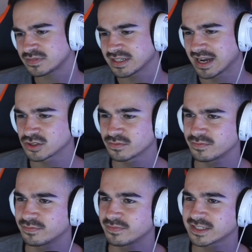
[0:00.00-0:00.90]
ja, also
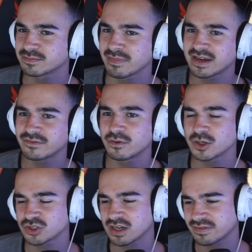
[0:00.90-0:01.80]
was mein
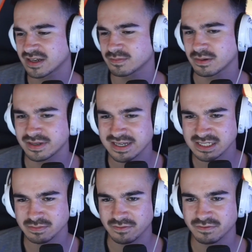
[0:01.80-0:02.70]
Vorschlag wäre, beim
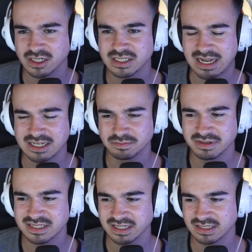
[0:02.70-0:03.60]
nächsten Mal vielleicht alles
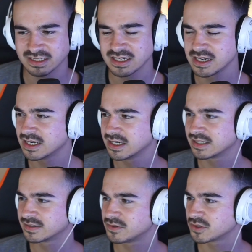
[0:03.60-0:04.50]
bisschen,
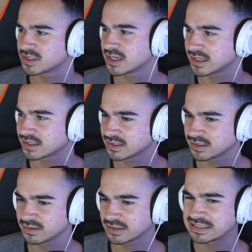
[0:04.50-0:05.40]
wie soll ich sagen,
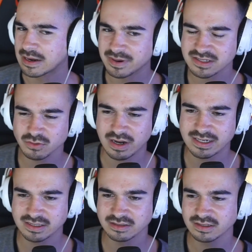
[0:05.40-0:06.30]
knapper zu
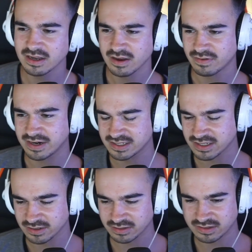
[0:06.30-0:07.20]
halten, weil
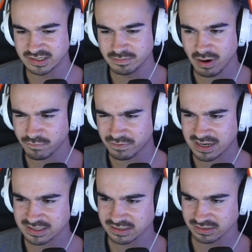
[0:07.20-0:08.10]
diese
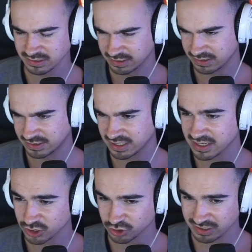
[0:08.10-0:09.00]
Teambauphase, die ging
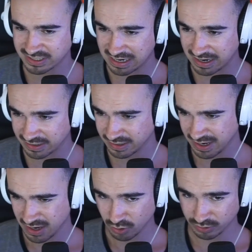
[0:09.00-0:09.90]
ja schon sehr lange
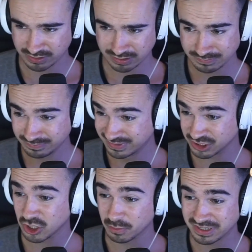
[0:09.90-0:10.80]
und
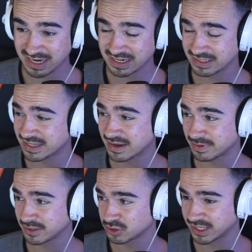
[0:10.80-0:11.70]
ich glaube, jeder, der
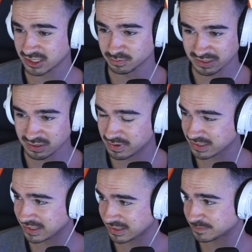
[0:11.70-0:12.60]
bei United
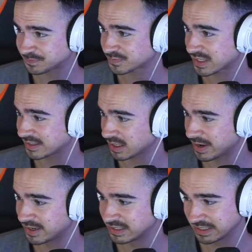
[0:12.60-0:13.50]
mitgemacht hat, hat am
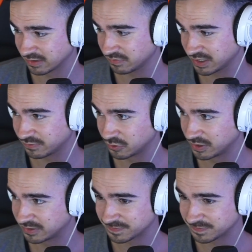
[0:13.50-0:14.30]
Ende irgendwie gefühlt,